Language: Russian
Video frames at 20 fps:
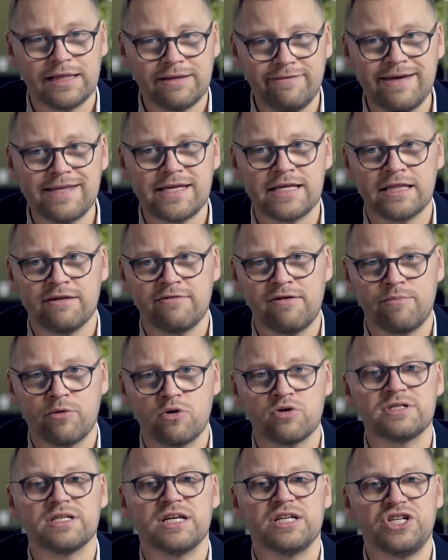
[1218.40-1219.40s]
ответить на
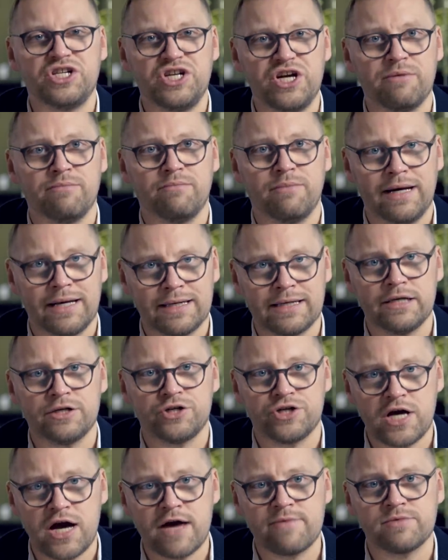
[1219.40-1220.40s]
вопрос, чем мы
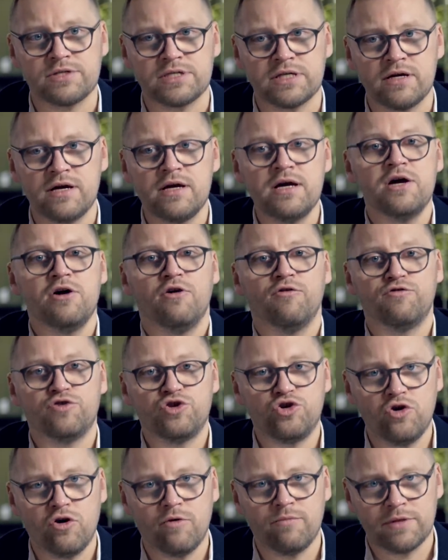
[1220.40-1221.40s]
отличаемся, в
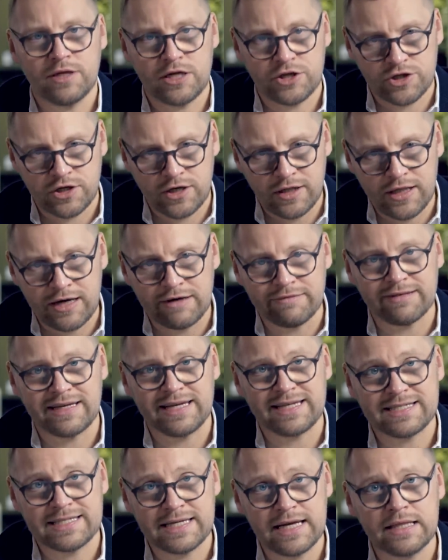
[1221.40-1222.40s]
чем наша
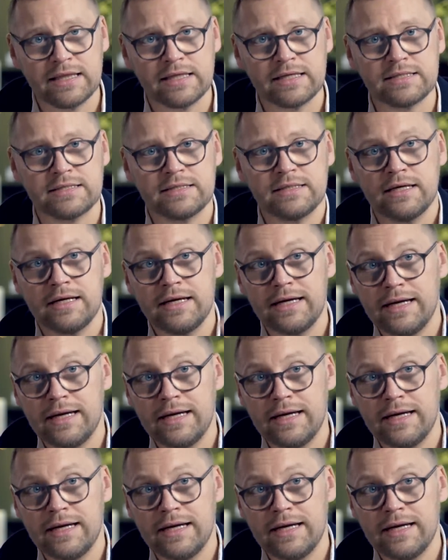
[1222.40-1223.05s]
главная ценность,